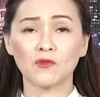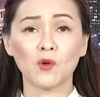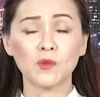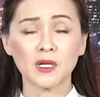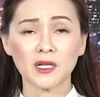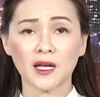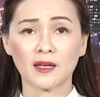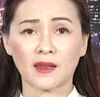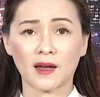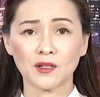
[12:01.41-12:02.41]
vốn rất
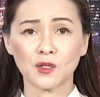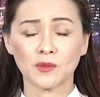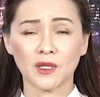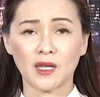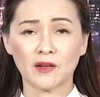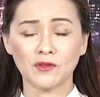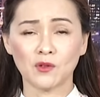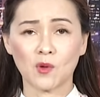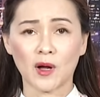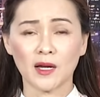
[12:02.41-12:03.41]
căng thẳng trong thời gian
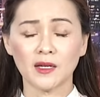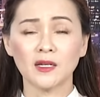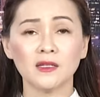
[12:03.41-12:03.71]
vừa qua.